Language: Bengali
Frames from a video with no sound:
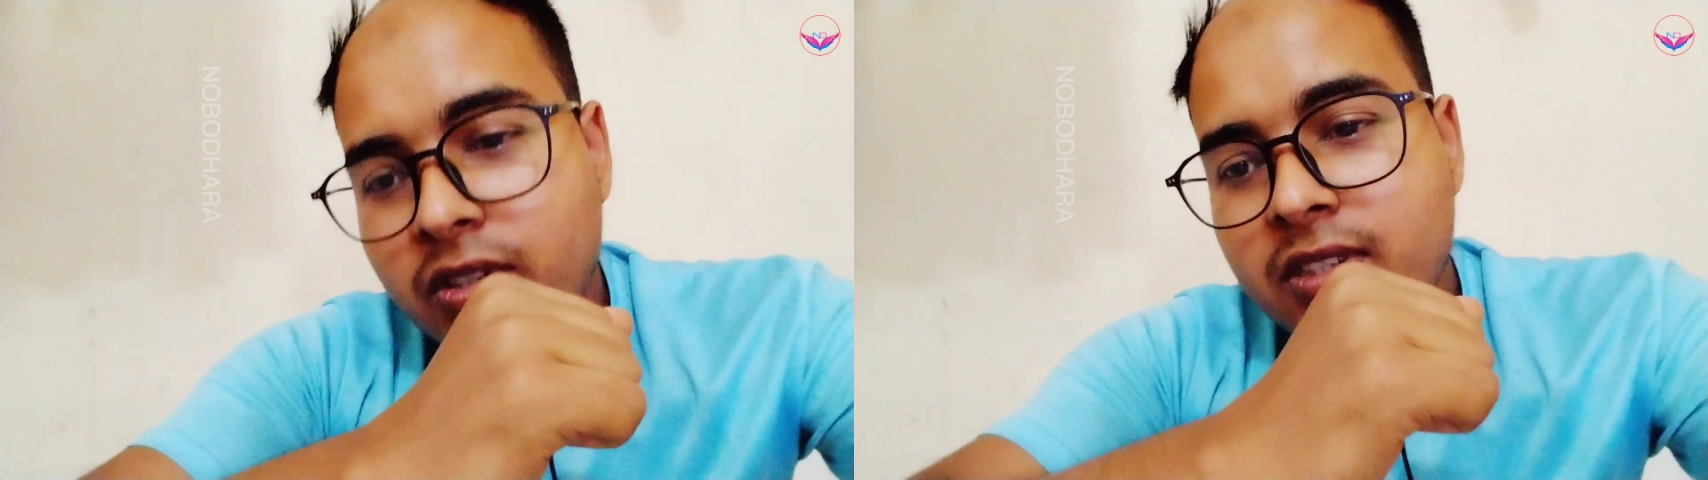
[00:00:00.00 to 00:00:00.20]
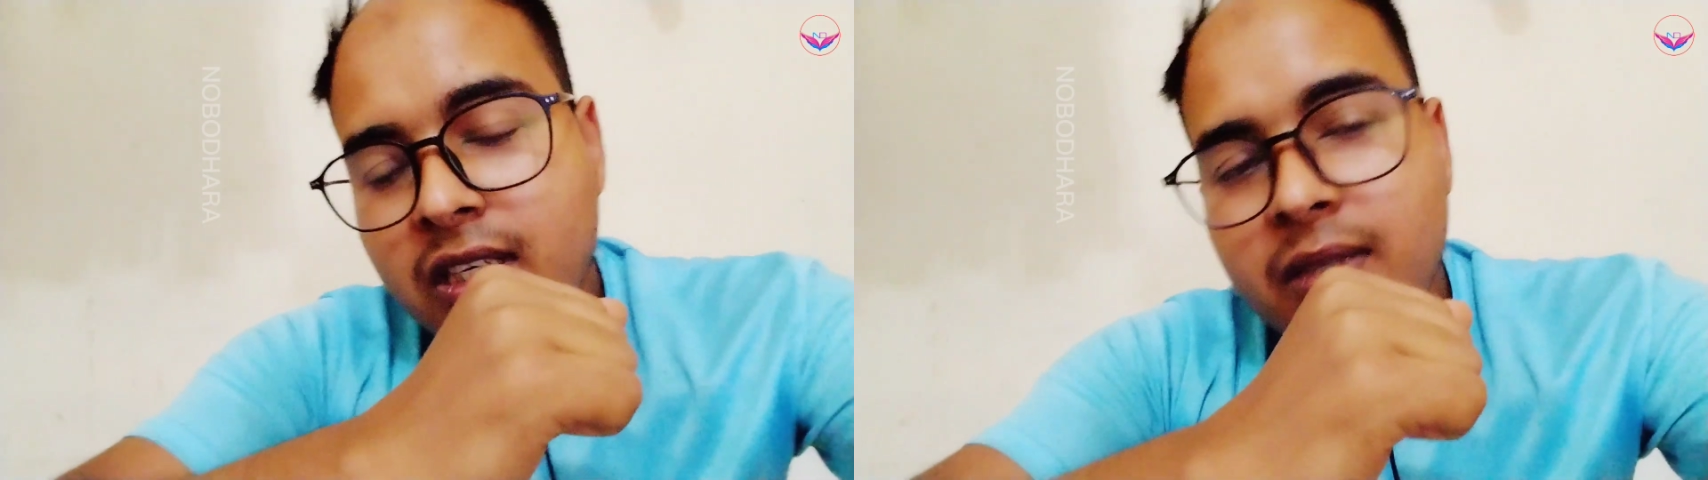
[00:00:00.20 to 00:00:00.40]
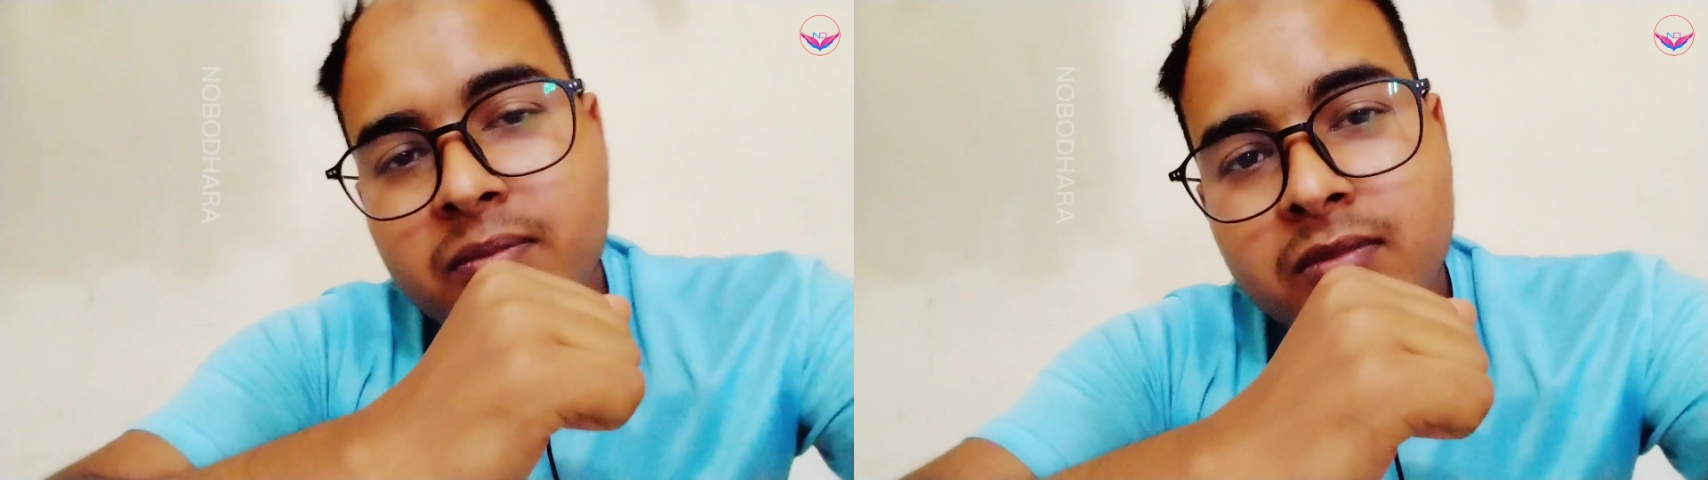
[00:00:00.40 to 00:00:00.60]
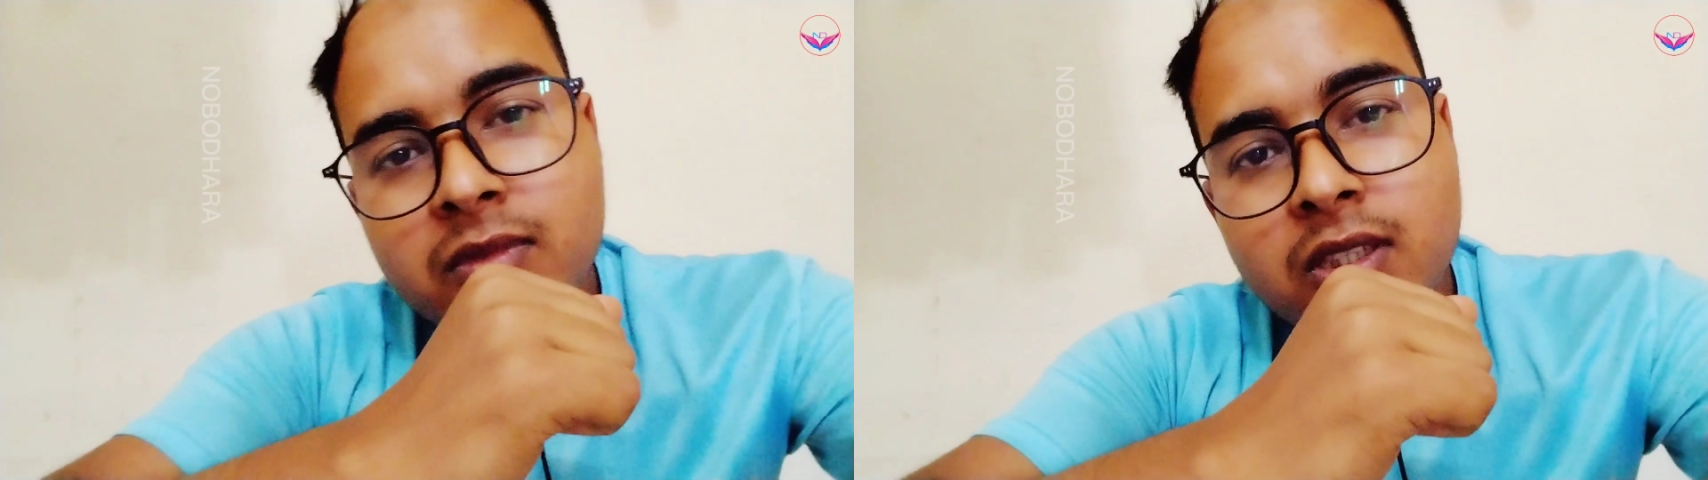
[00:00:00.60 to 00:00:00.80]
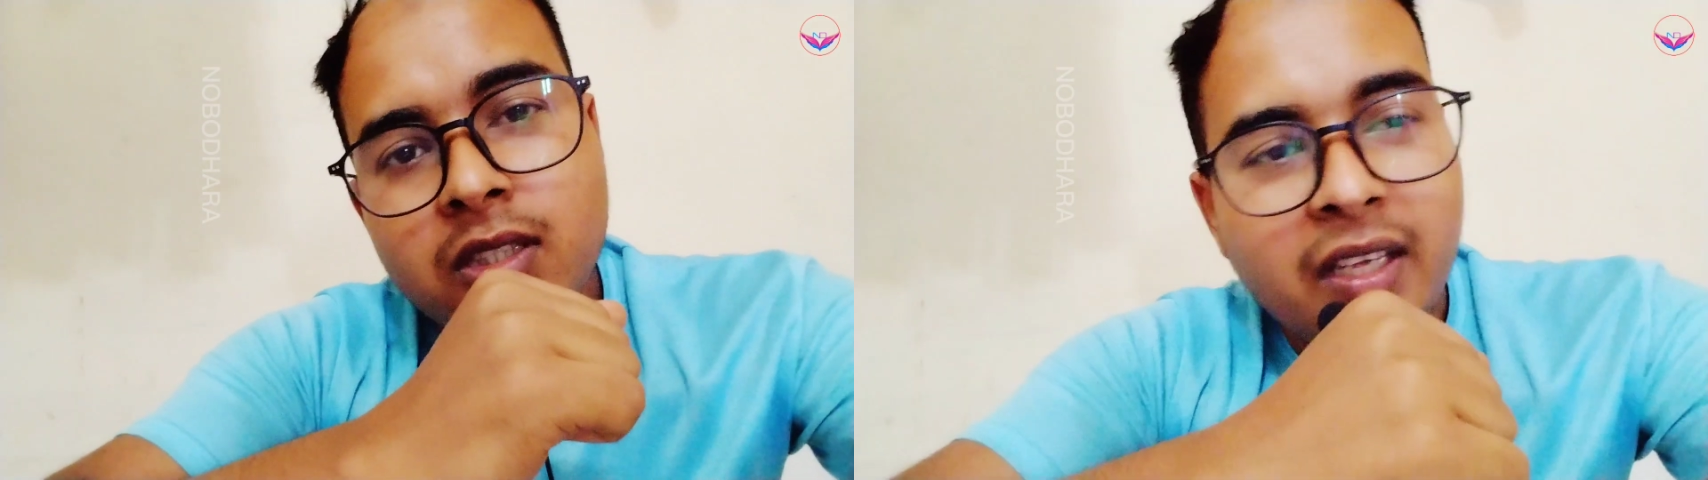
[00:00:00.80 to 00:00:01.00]
করতেছিলাম
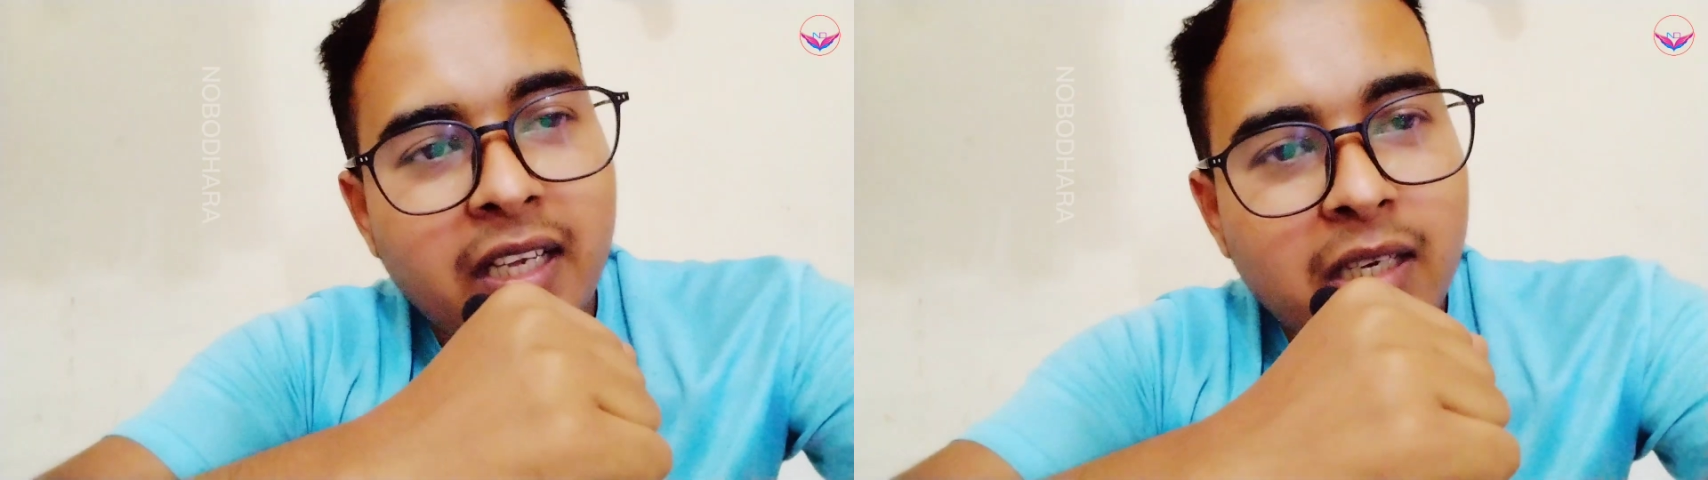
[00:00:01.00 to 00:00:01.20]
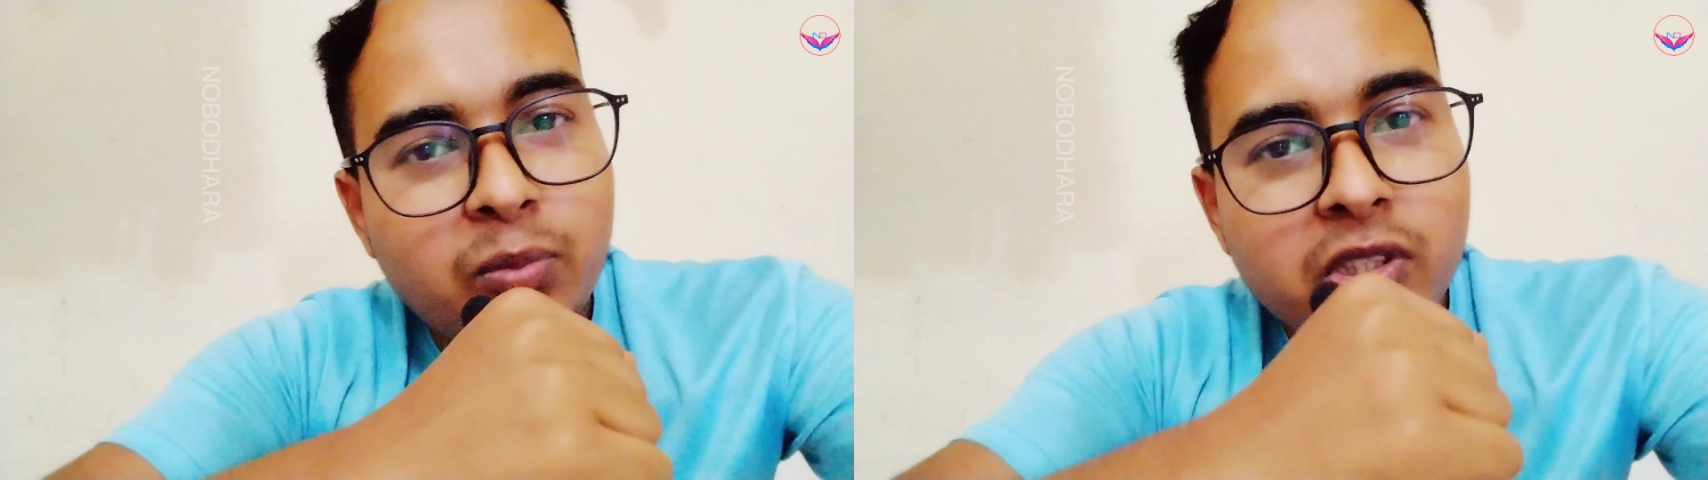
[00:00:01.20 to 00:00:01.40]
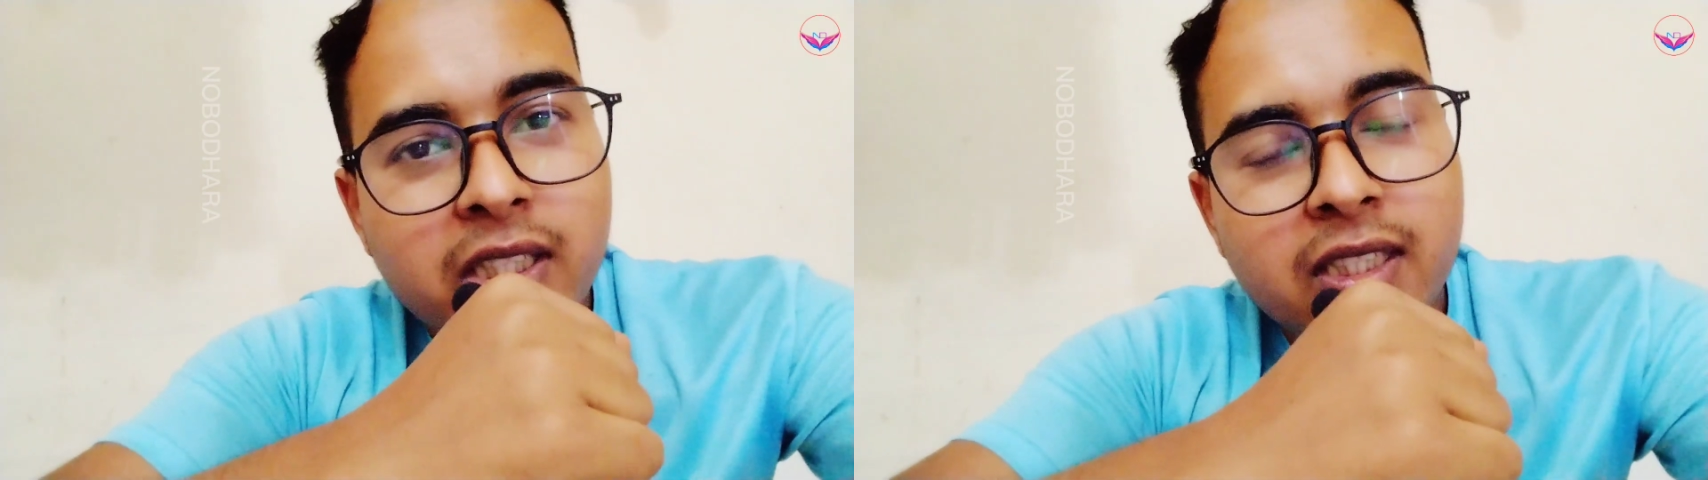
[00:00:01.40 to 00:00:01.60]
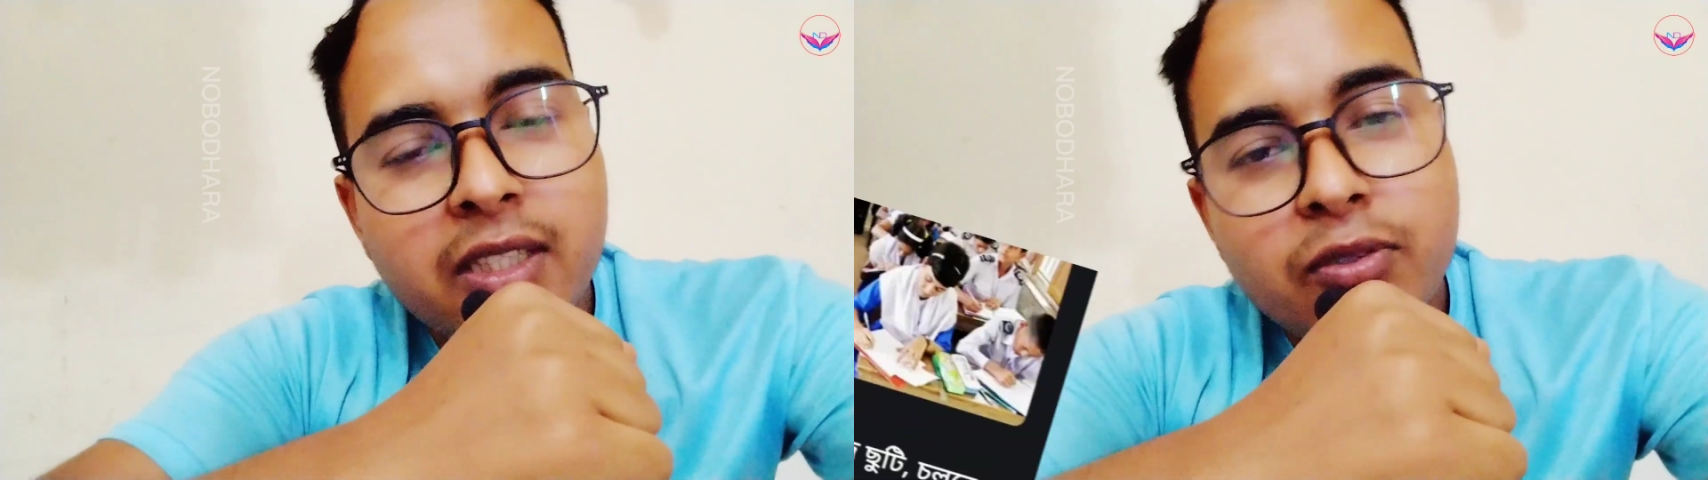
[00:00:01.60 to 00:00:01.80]
এক পর্যায়ে একটা